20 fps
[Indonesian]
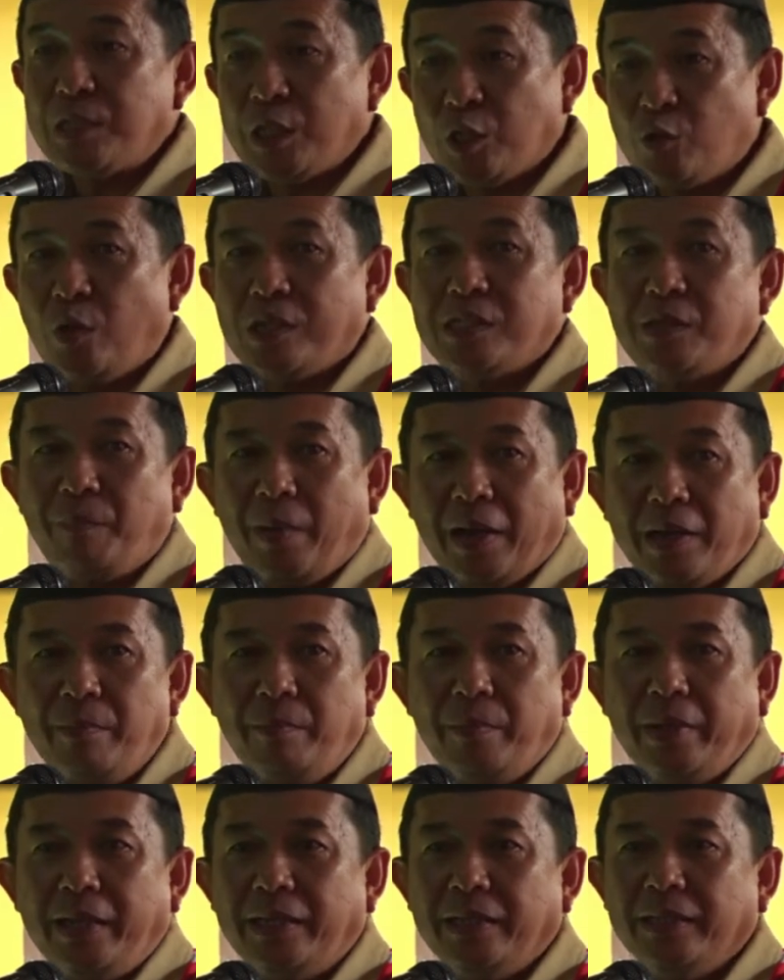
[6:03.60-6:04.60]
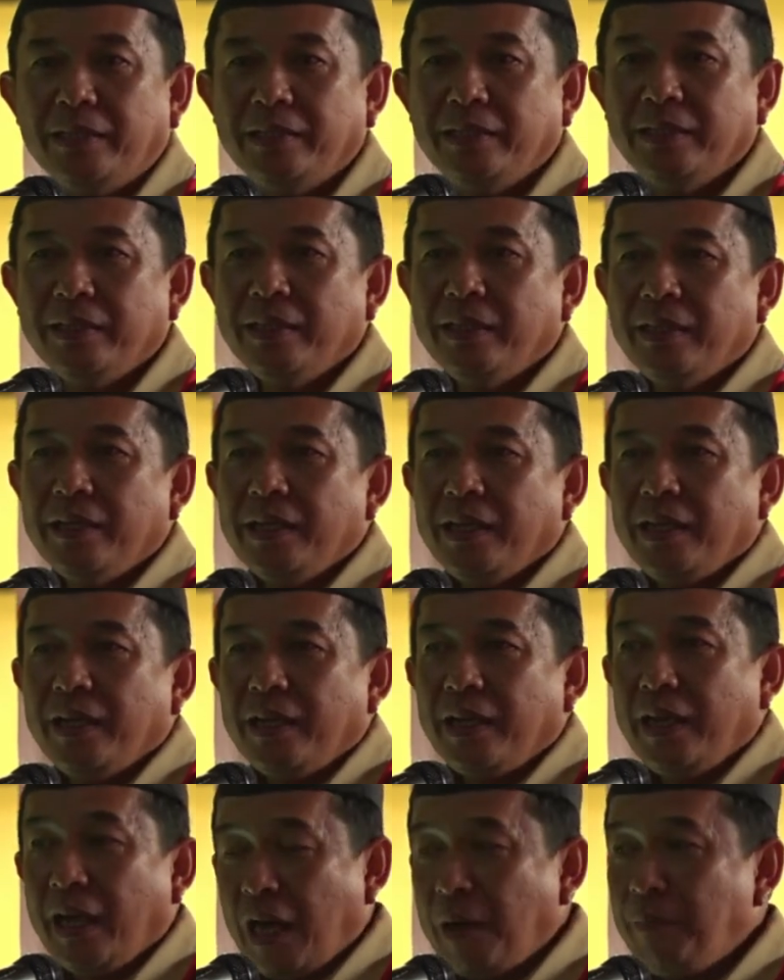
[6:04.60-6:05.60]
situasi pandemi.
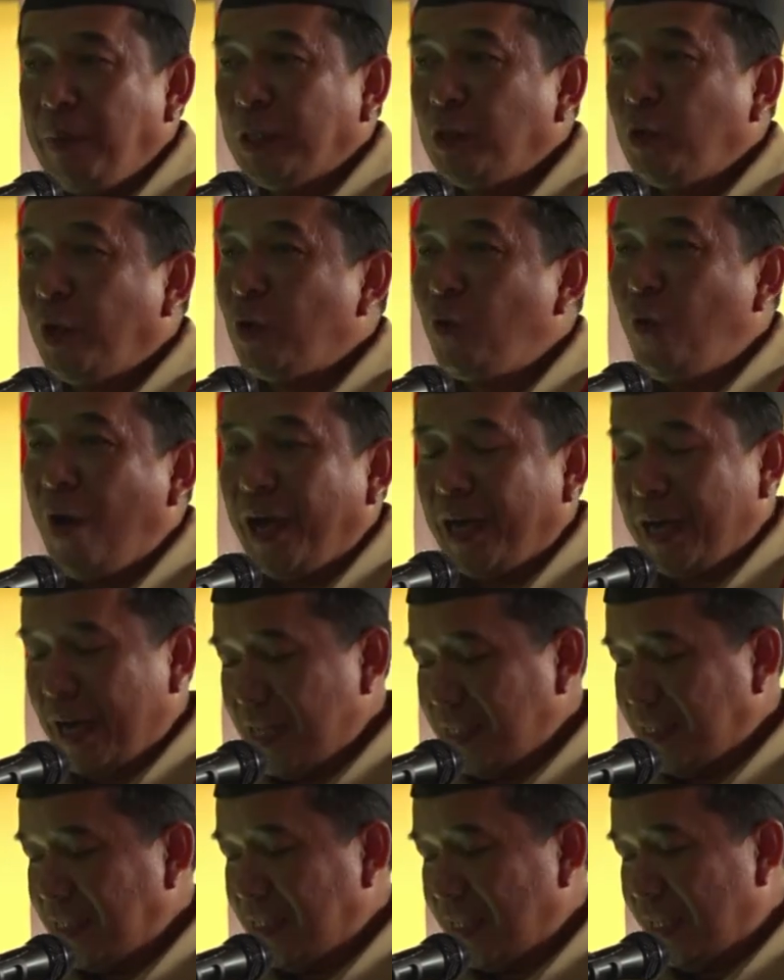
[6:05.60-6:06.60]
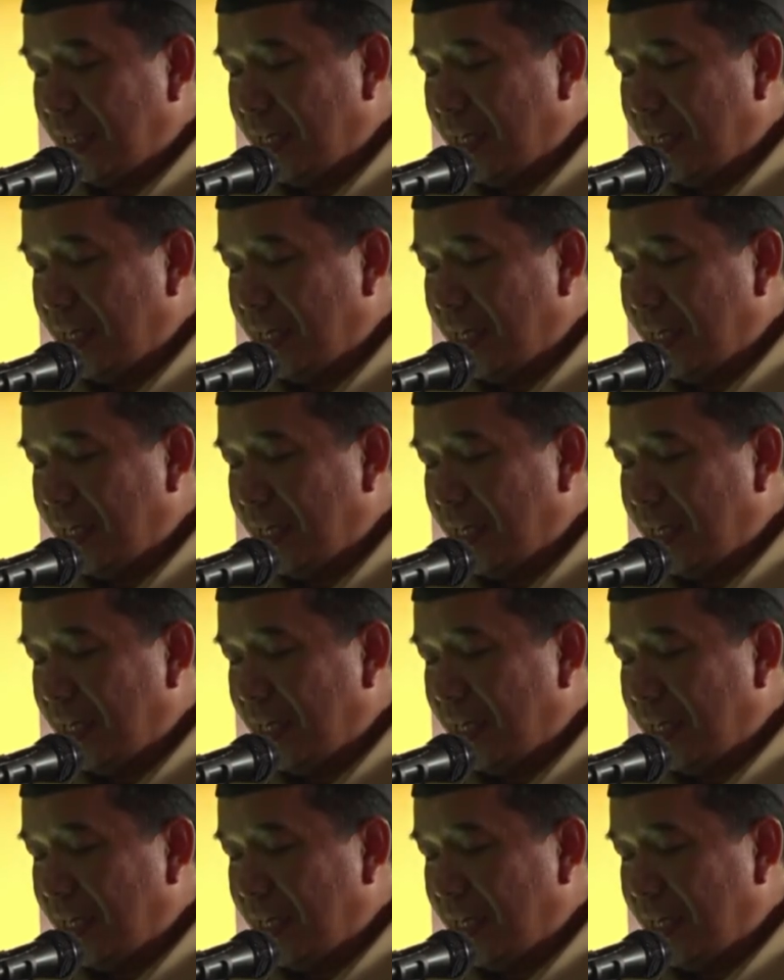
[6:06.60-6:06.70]
Dengan bantuan Kuarnas